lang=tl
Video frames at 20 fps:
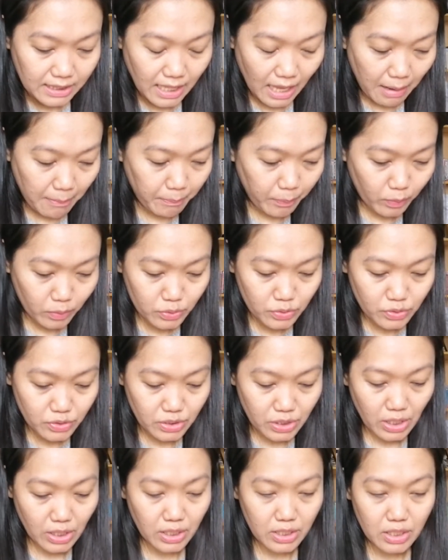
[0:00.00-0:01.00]

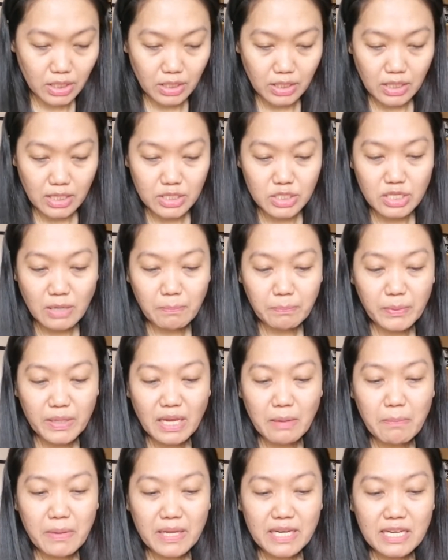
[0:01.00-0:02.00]
Tapos,
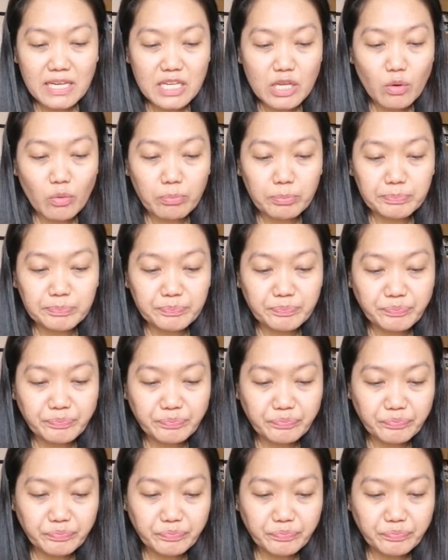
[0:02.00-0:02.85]
syempre iba din yung